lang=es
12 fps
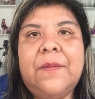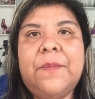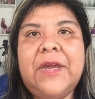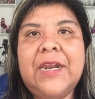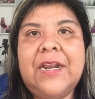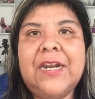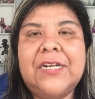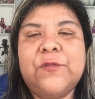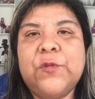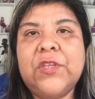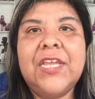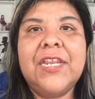para las
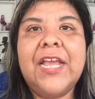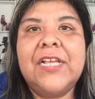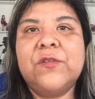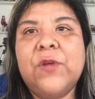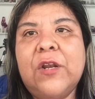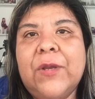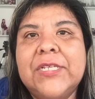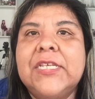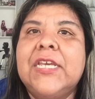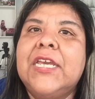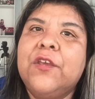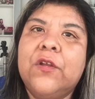rutinas o algo así.